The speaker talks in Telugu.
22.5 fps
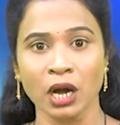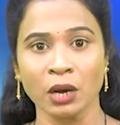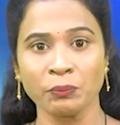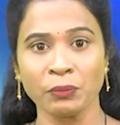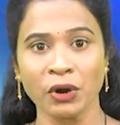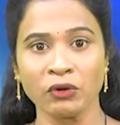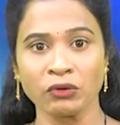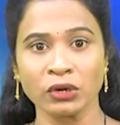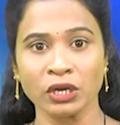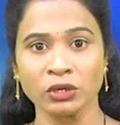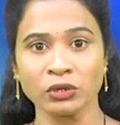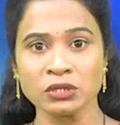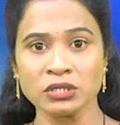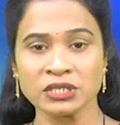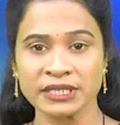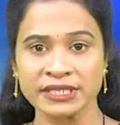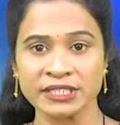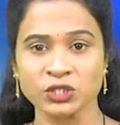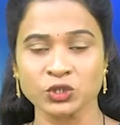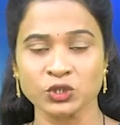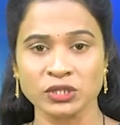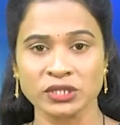కాంపౌండ్లను
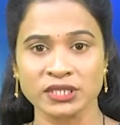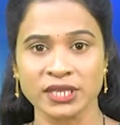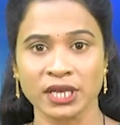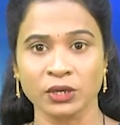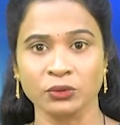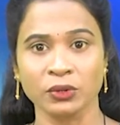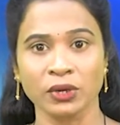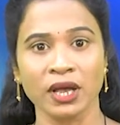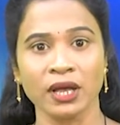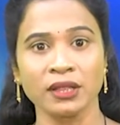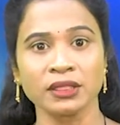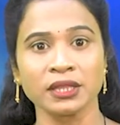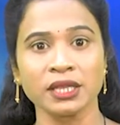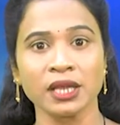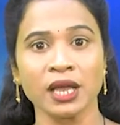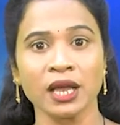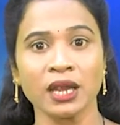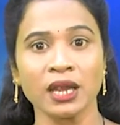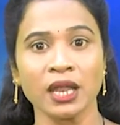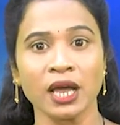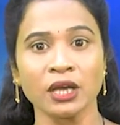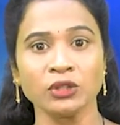సీజ్ చేశారు కల్తీ
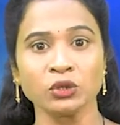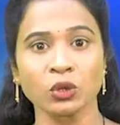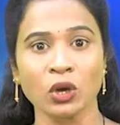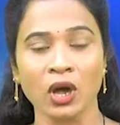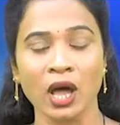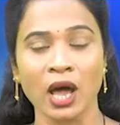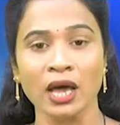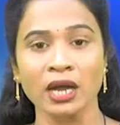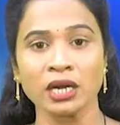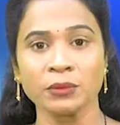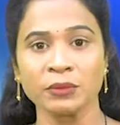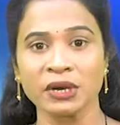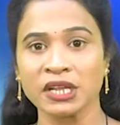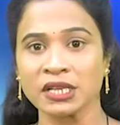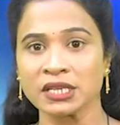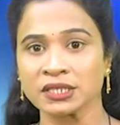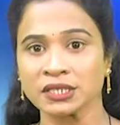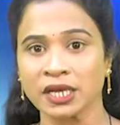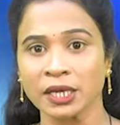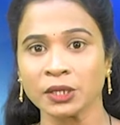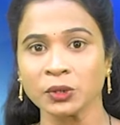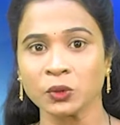కళ్ళే అందుకు
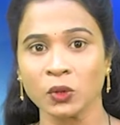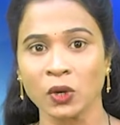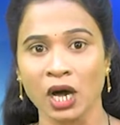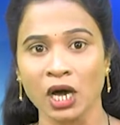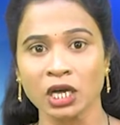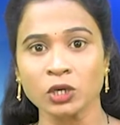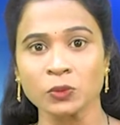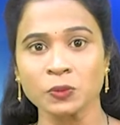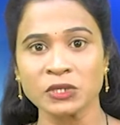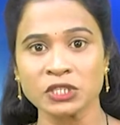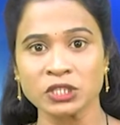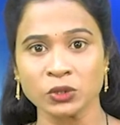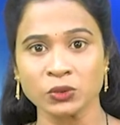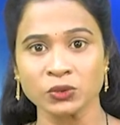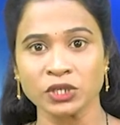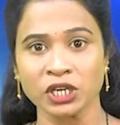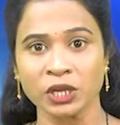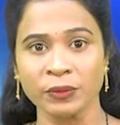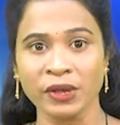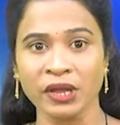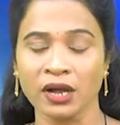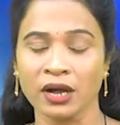కారణమని స్థానికులు ఆరోపిస్తూ
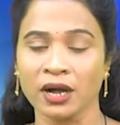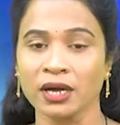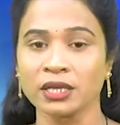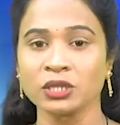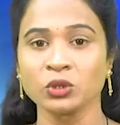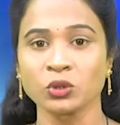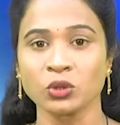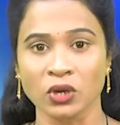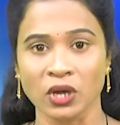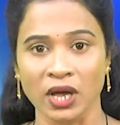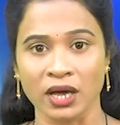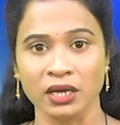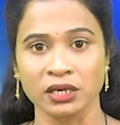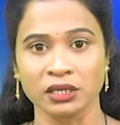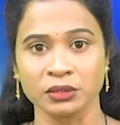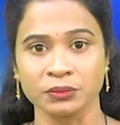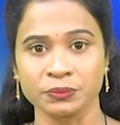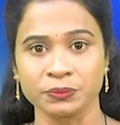ఉండడమే అందుకు కారణం